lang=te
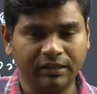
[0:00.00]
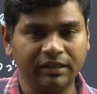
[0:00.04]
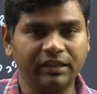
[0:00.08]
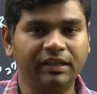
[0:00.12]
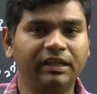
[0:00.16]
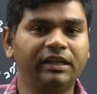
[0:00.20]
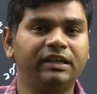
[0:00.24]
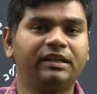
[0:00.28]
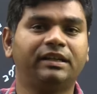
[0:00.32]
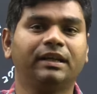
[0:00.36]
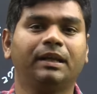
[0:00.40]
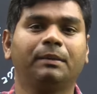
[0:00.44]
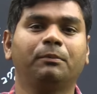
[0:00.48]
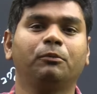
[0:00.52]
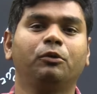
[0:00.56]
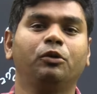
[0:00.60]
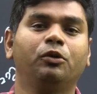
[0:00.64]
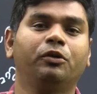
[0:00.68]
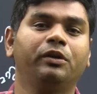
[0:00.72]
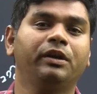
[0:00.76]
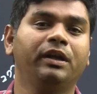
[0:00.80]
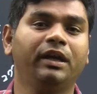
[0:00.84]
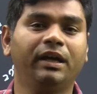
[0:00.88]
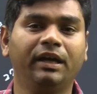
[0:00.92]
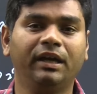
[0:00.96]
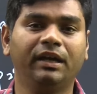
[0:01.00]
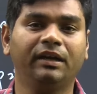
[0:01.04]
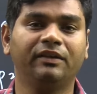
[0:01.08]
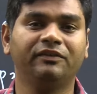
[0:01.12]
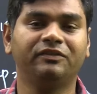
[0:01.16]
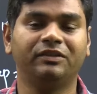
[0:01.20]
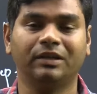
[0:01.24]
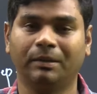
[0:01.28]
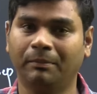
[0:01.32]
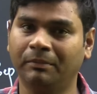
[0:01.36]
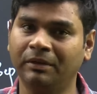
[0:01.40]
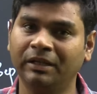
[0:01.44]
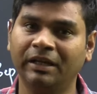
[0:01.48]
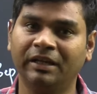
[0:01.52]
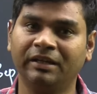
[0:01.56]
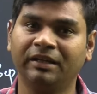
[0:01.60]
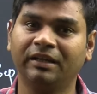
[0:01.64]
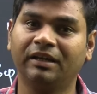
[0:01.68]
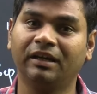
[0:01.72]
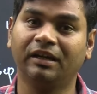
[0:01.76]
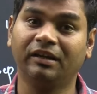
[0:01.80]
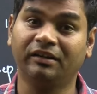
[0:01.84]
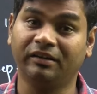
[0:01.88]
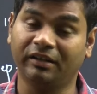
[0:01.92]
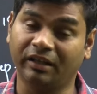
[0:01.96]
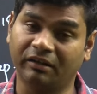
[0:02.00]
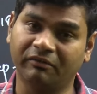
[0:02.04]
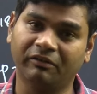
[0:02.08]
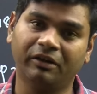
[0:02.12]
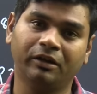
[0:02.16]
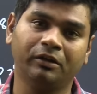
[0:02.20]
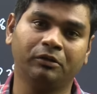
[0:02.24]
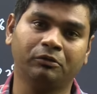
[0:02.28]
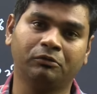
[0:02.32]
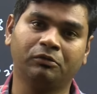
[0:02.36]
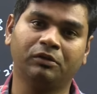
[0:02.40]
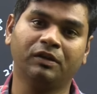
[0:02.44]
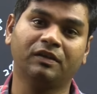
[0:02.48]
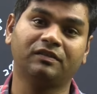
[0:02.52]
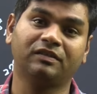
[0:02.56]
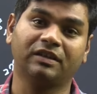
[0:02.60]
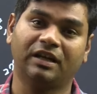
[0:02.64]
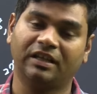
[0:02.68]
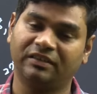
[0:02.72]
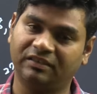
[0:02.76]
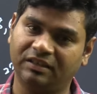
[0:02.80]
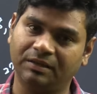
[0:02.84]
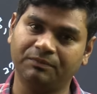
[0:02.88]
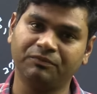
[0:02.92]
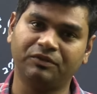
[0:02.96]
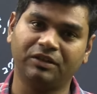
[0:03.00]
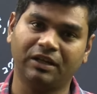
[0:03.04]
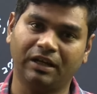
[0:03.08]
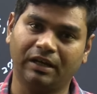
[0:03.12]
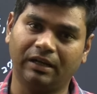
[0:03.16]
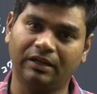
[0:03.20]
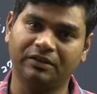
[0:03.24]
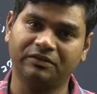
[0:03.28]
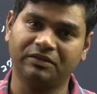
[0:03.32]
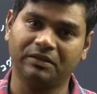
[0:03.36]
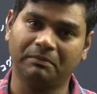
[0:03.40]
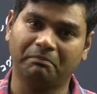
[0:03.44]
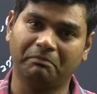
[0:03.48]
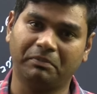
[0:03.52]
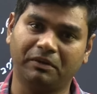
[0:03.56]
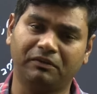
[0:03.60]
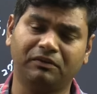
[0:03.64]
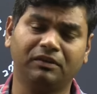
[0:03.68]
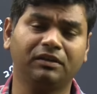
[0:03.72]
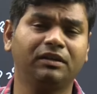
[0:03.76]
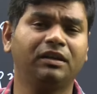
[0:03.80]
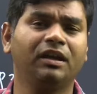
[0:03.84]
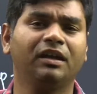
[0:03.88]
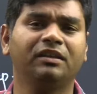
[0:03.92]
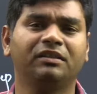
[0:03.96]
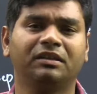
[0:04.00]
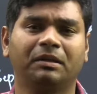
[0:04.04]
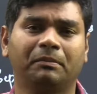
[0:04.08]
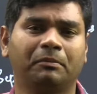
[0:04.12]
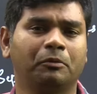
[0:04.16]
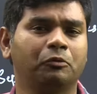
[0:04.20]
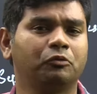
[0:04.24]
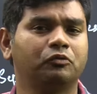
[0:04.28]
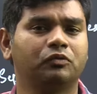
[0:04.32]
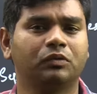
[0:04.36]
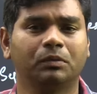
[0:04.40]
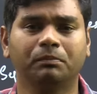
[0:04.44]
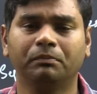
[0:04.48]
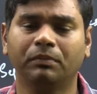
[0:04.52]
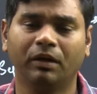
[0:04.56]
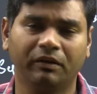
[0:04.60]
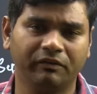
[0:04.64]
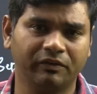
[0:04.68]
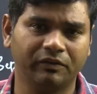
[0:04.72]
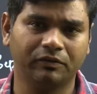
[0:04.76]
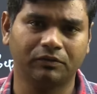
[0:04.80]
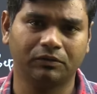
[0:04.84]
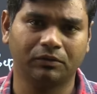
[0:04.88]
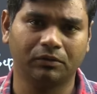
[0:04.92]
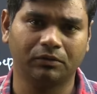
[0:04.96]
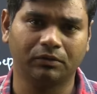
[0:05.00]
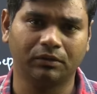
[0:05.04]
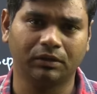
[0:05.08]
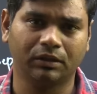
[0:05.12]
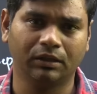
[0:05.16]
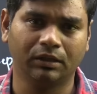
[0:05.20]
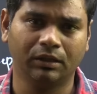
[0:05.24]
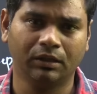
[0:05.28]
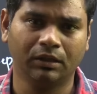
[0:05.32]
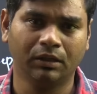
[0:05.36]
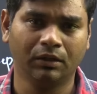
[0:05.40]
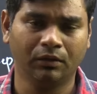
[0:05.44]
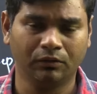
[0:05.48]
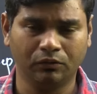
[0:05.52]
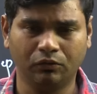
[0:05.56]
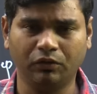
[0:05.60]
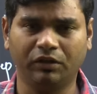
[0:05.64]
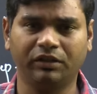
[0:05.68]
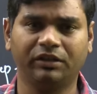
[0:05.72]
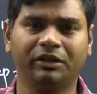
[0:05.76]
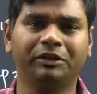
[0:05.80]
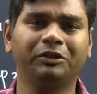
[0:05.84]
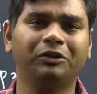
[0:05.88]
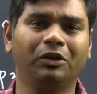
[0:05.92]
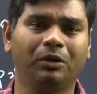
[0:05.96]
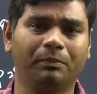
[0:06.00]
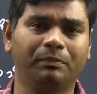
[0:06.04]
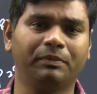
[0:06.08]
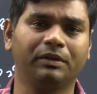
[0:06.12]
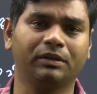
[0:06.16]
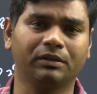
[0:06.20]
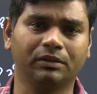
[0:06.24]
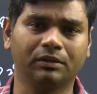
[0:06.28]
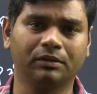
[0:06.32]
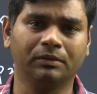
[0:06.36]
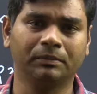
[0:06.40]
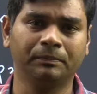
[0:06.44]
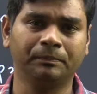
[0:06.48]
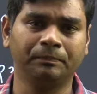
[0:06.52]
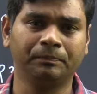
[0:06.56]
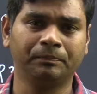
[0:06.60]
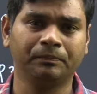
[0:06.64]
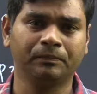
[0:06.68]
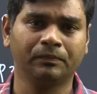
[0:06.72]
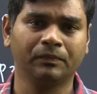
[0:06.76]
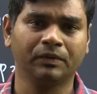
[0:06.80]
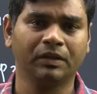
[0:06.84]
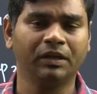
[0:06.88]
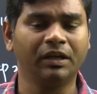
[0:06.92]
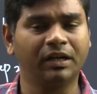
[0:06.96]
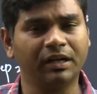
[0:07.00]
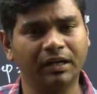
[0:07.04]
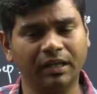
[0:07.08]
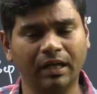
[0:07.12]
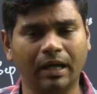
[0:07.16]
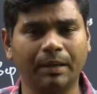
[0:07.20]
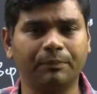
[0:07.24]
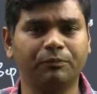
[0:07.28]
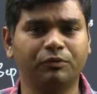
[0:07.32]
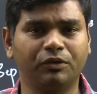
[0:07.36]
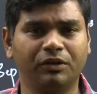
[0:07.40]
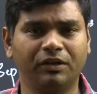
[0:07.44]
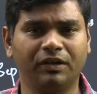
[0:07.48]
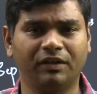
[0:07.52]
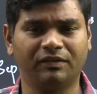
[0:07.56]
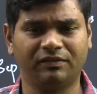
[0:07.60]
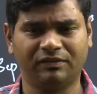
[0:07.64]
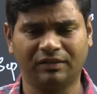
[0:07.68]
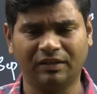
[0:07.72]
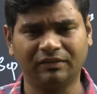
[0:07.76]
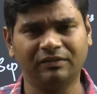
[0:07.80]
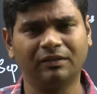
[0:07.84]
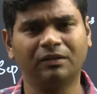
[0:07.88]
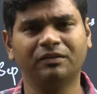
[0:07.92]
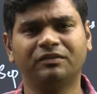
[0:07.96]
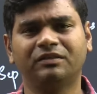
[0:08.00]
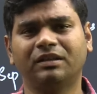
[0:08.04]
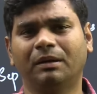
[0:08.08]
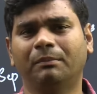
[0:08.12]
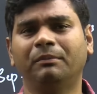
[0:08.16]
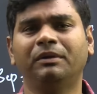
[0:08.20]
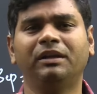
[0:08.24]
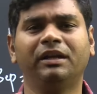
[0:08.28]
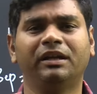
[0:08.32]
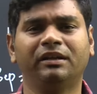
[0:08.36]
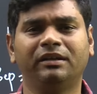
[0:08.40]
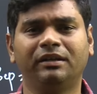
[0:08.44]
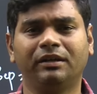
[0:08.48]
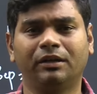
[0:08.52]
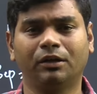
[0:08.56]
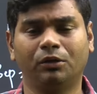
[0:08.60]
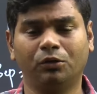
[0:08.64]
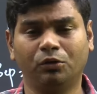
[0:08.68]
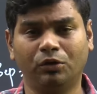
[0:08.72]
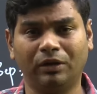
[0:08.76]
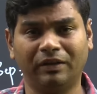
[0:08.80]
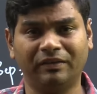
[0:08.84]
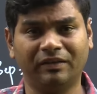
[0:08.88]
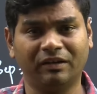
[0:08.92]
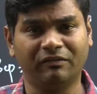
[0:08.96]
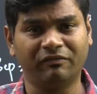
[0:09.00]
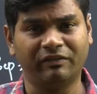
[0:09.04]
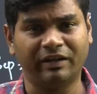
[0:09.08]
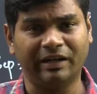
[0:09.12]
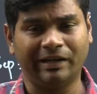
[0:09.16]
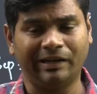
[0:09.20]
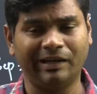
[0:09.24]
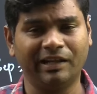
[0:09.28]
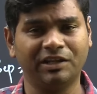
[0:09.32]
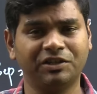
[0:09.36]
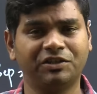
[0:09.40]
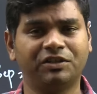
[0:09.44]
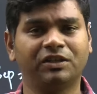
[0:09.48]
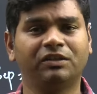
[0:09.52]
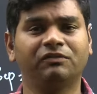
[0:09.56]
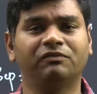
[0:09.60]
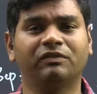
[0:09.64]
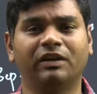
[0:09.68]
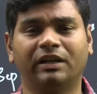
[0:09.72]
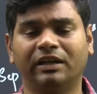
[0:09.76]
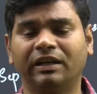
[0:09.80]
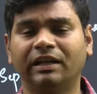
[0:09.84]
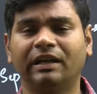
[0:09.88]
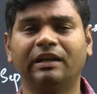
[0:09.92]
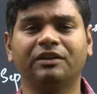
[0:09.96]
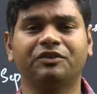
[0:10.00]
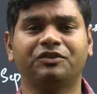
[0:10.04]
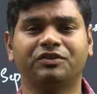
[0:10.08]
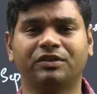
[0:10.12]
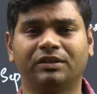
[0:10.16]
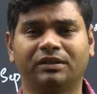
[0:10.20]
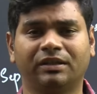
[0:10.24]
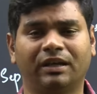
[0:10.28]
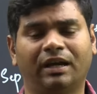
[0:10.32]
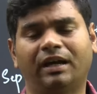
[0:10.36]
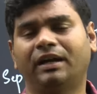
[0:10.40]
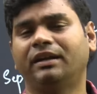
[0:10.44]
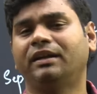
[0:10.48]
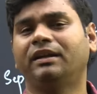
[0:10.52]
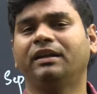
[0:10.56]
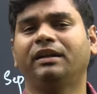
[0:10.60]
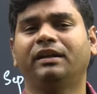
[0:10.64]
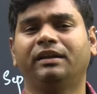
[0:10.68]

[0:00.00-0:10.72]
ఈ టర్మ్లోనే జమిలి ఎన్నికల నిర్వహణ కూడా సాధ్యం చేయాలని చెప్పేసి కేంద్ర ప్రభుత్వం భావిస్తోంది సో ఇది టాపిక్ ఇక్కడ అబ్జర్వ్ చేస్తే అసలు జమిలి ఎన్నికలు లేదా వన్ నేషన్ వన్ ఎలక్షన్ అంటే